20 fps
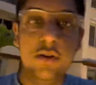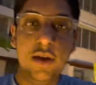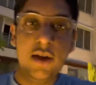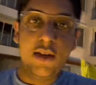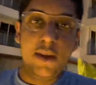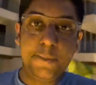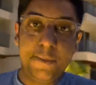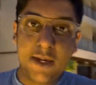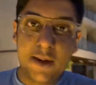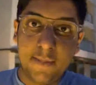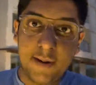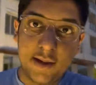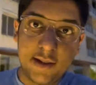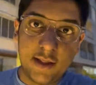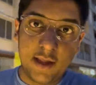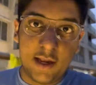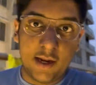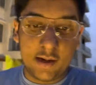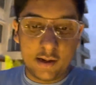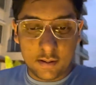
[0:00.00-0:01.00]
के क्लिप के बाद
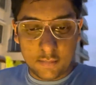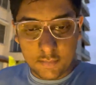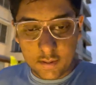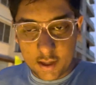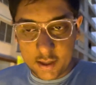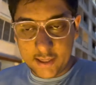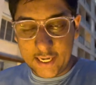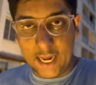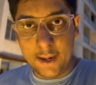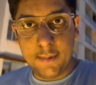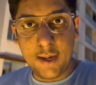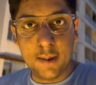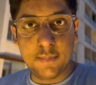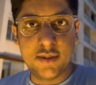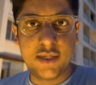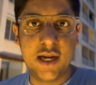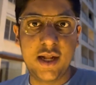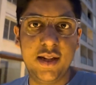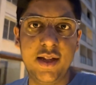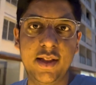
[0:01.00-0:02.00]
एक मैं टाइम लैप्स
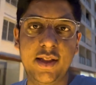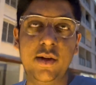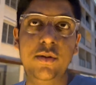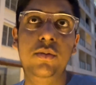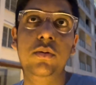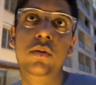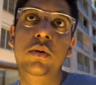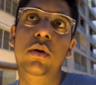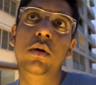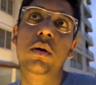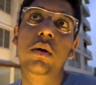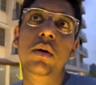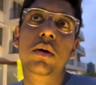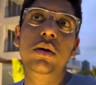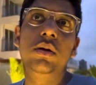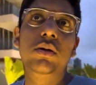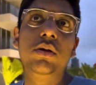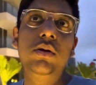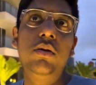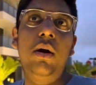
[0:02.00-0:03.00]
डाल देता हूँ
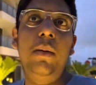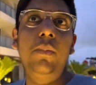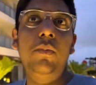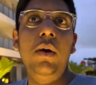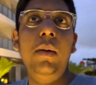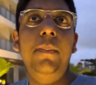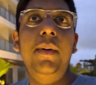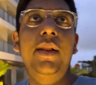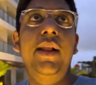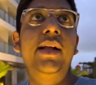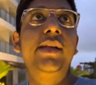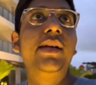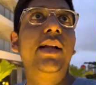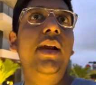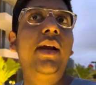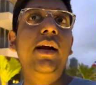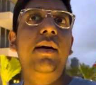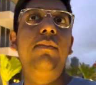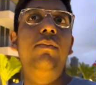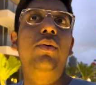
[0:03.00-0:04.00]
तो आपको पता
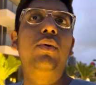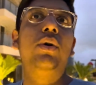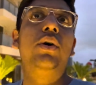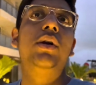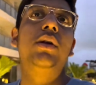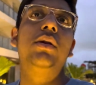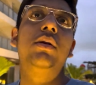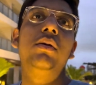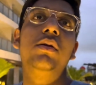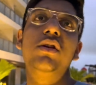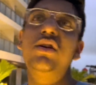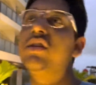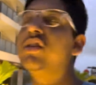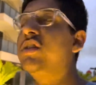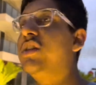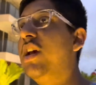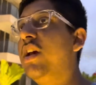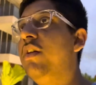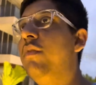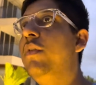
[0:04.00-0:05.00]
चलेगा बहुत
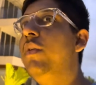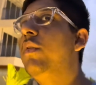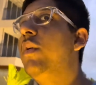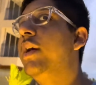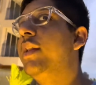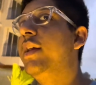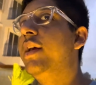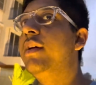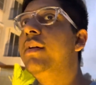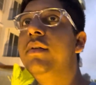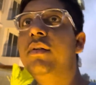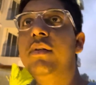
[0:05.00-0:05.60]
सही व्यू आता है